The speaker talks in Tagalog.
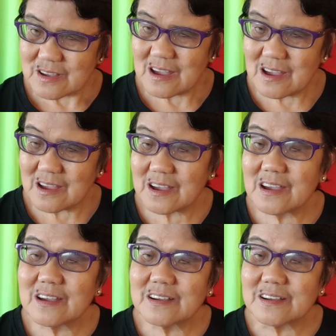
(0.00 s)

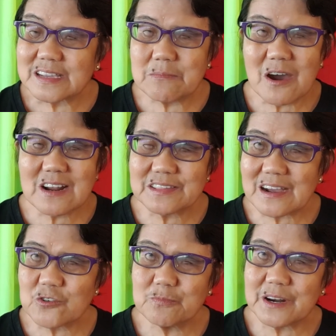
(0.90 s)
Uh, kibaw na ta
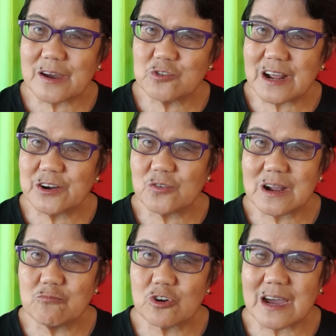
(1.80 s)
karong panahon ano
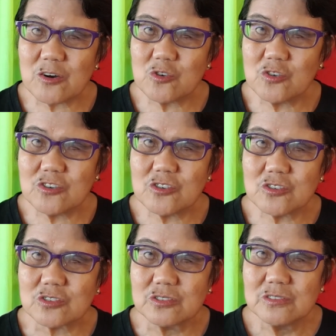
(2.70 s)
nga mura
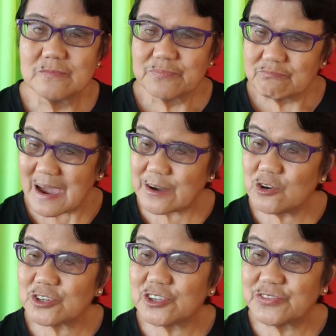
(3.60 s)
o
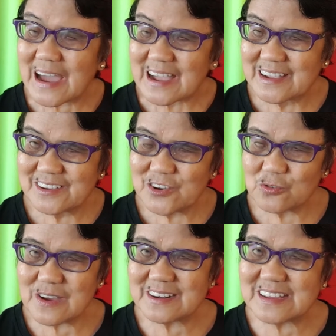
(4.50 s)
mahadlok gyud ta
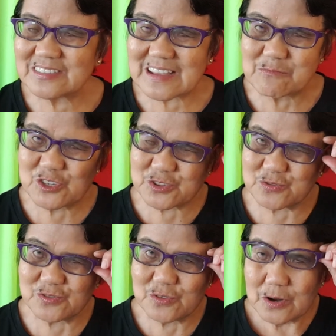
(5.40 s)
when it comes
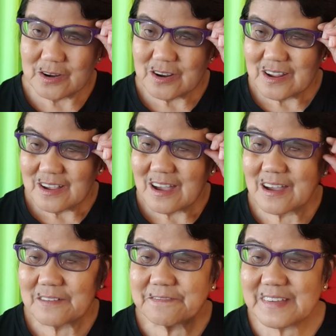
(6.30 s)
to
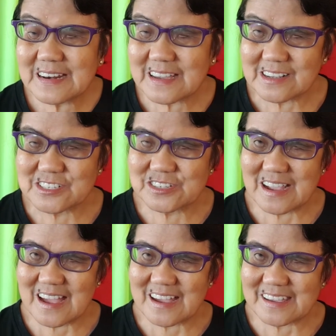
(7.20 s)
uh, feelings
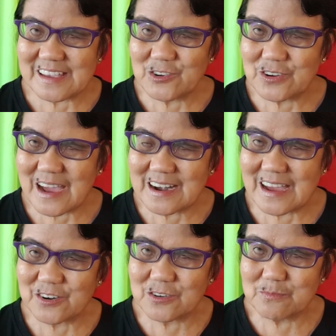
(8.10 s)
nga ingon ana
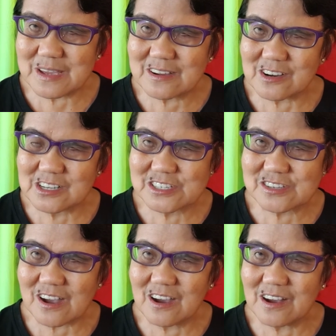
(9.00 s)
no
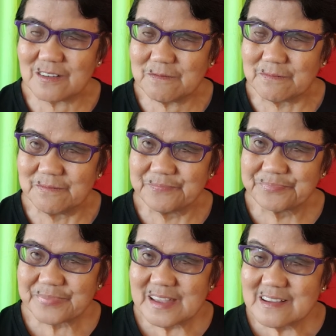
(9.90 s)
because of
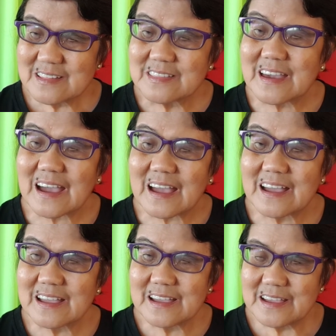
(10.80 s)
the